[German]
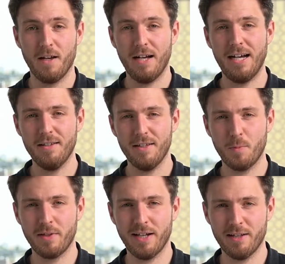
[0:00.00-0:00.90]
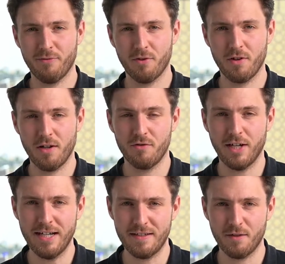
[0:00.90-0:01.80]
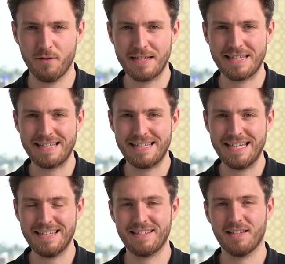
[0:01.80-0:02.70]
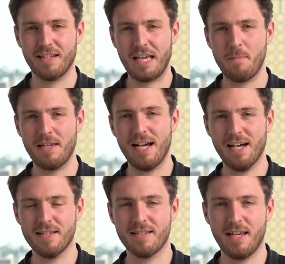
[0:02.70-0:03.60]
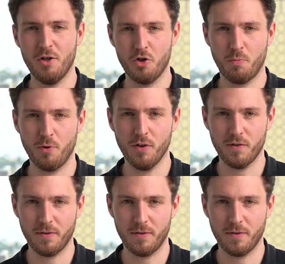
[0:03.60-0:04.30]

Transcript: Hi, ich bin Daniel von Ride. Wir sind jetzt im Jahresendspurt.